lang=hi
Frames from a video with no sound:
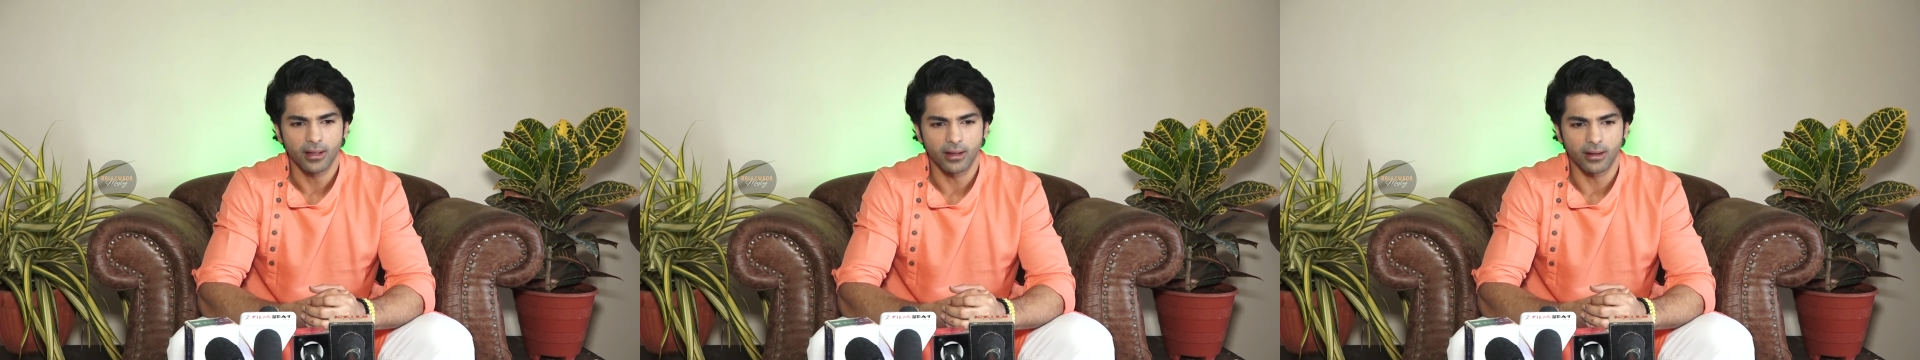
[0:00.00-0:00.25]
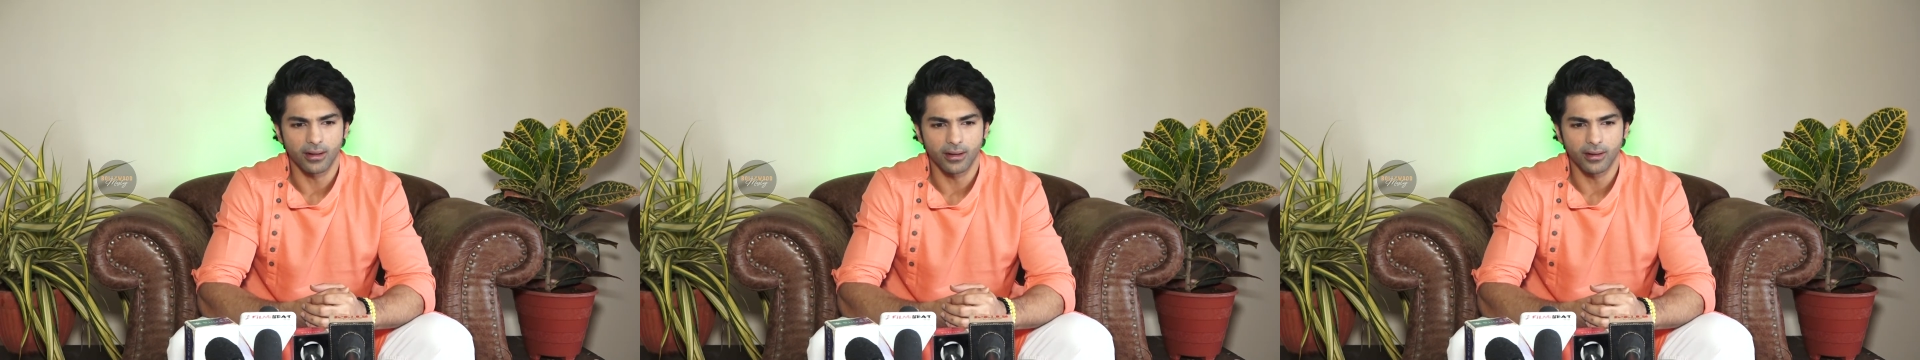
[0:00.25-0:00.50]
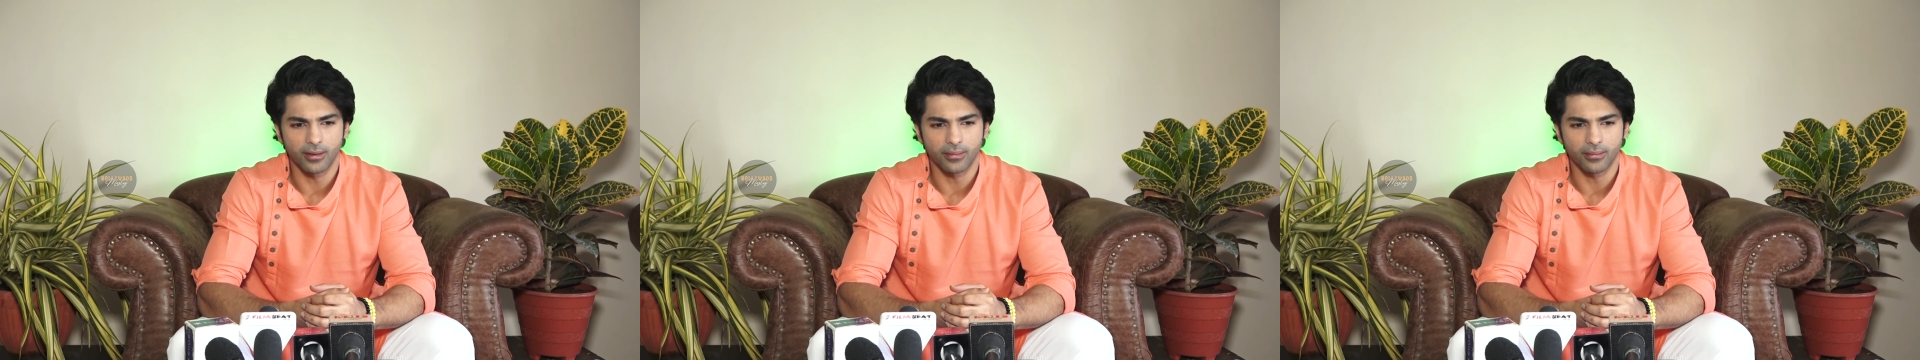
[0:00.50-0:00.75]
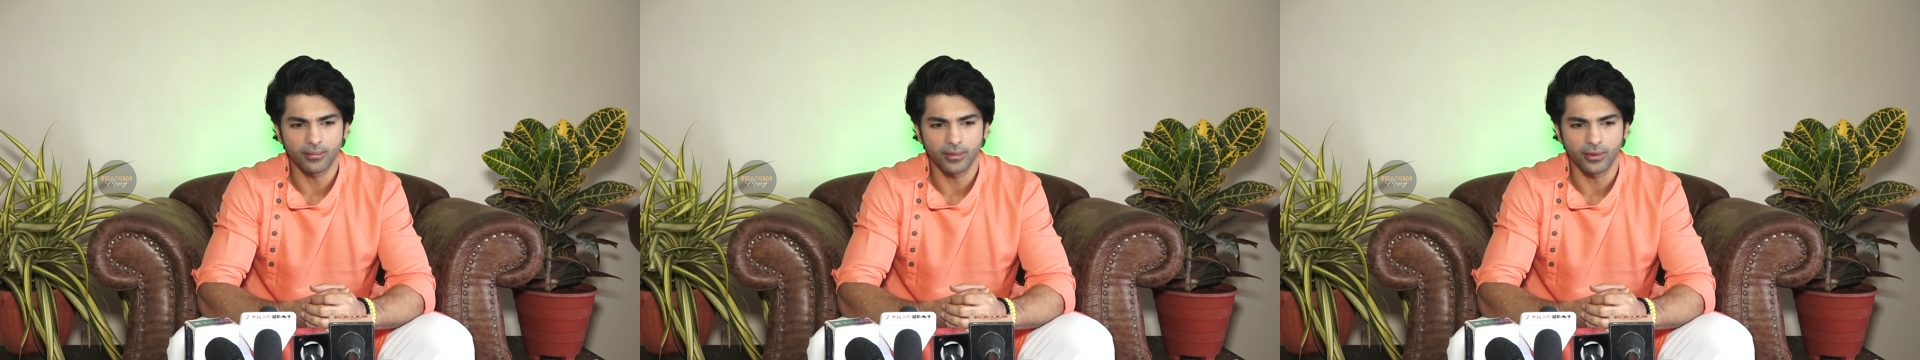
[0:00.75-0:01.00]

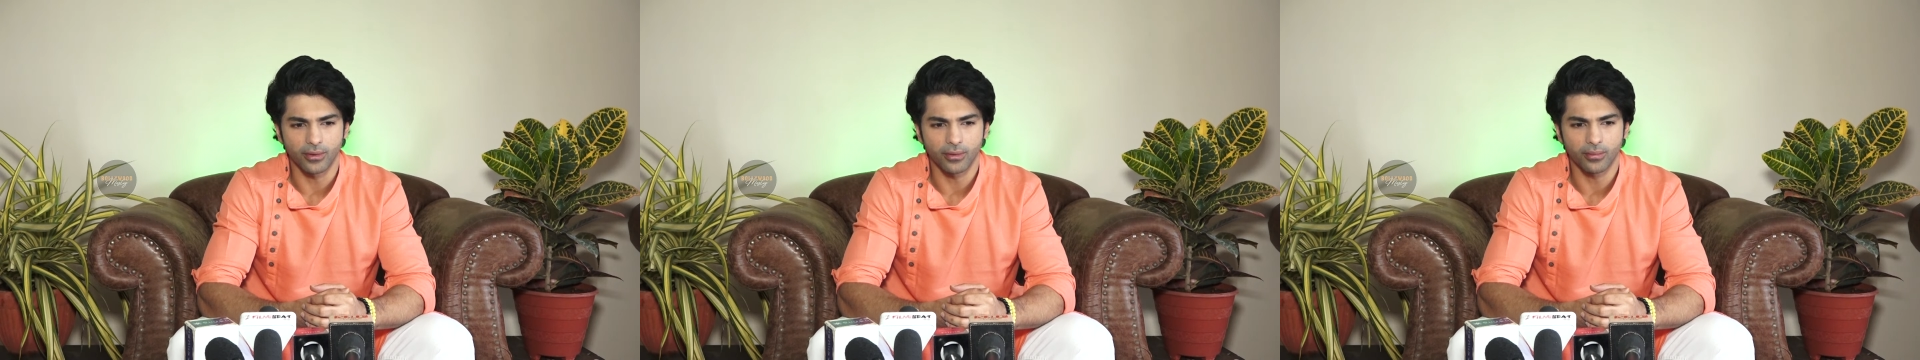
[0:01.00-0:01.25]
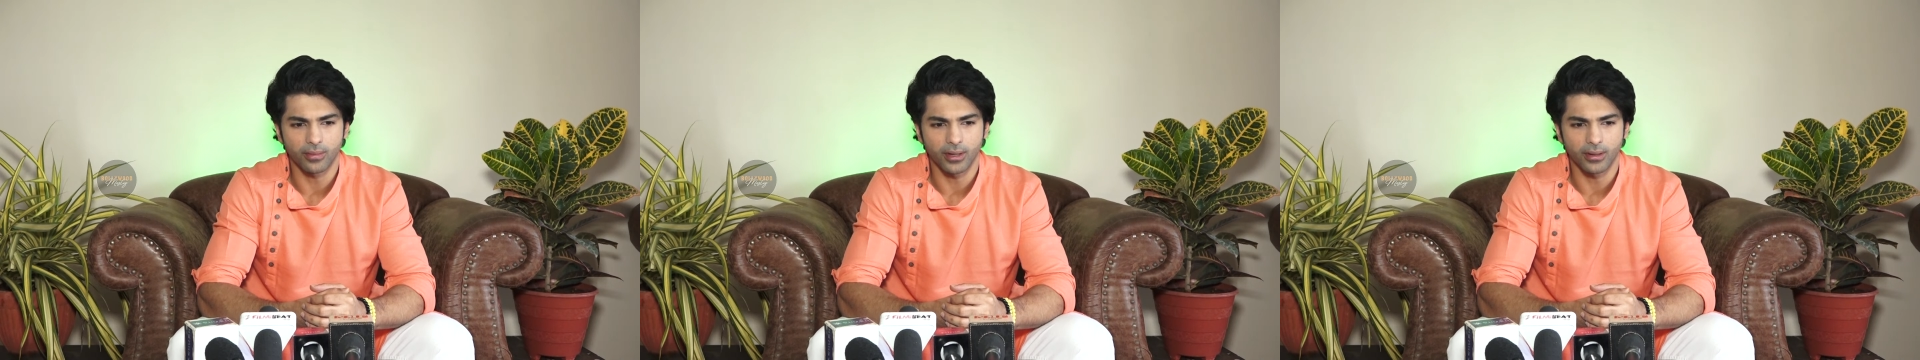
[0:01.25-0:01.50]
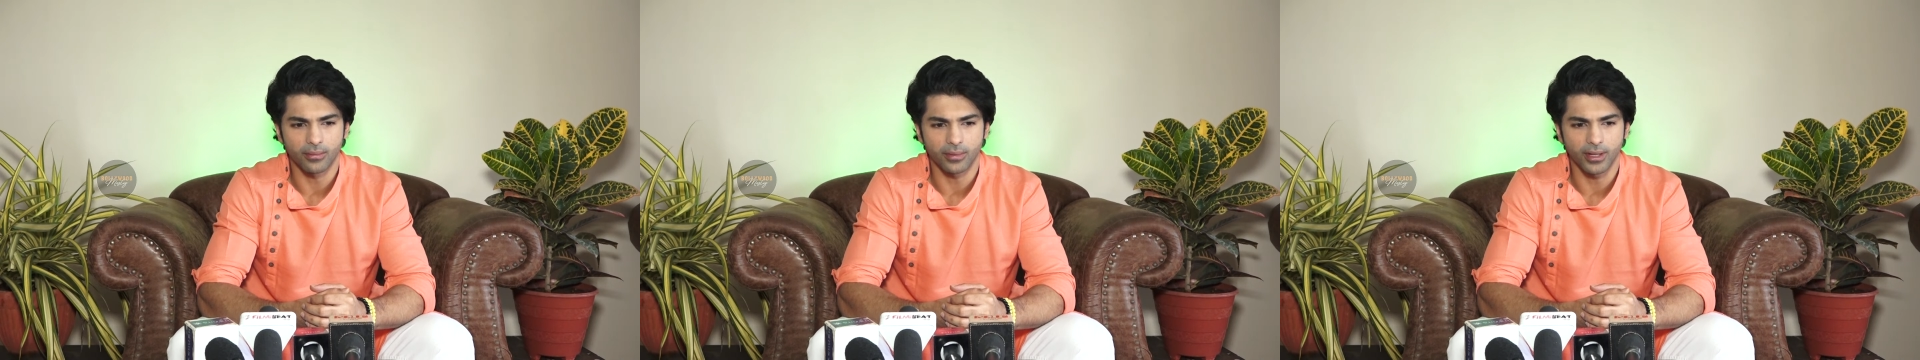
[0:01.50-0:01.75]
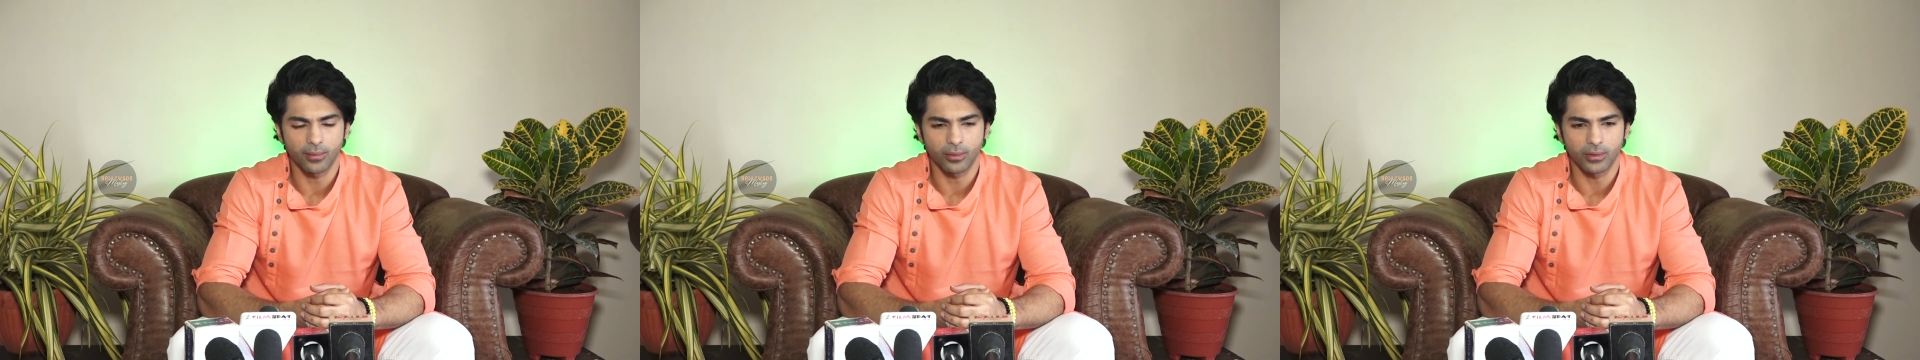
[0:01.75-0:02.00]
यू um, नो हम
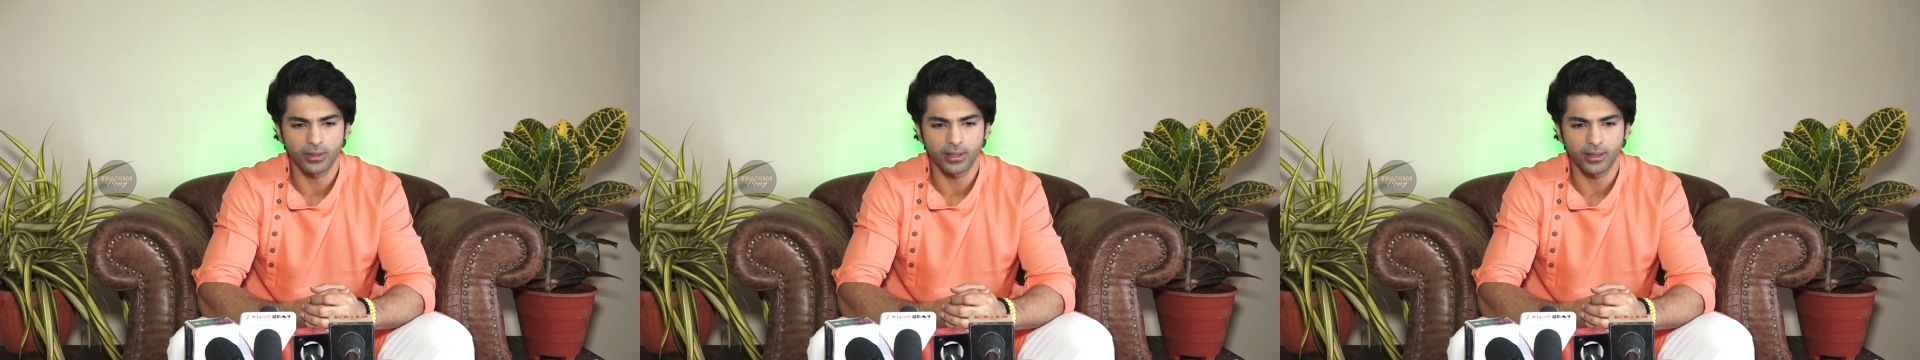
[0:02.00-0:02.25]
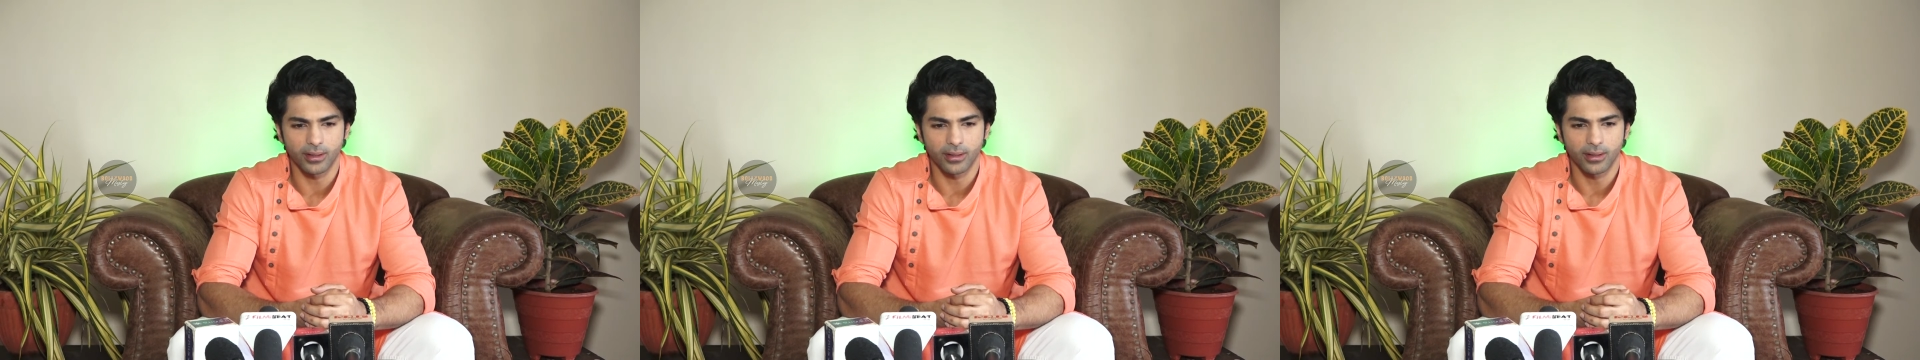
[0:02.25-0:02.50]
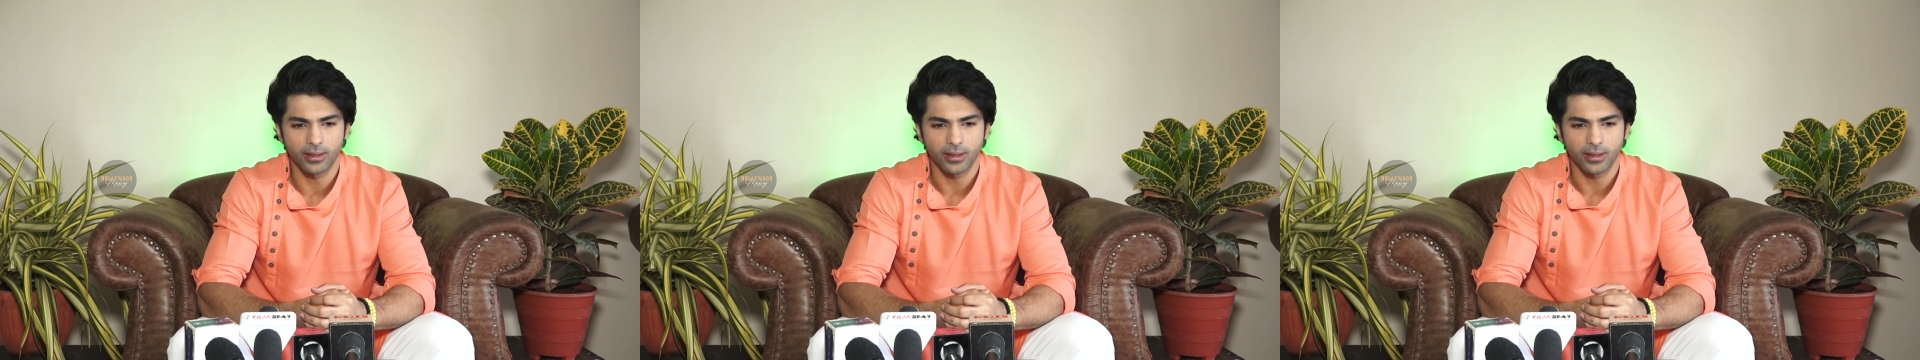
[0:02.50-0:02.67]
क्या बोलते हैं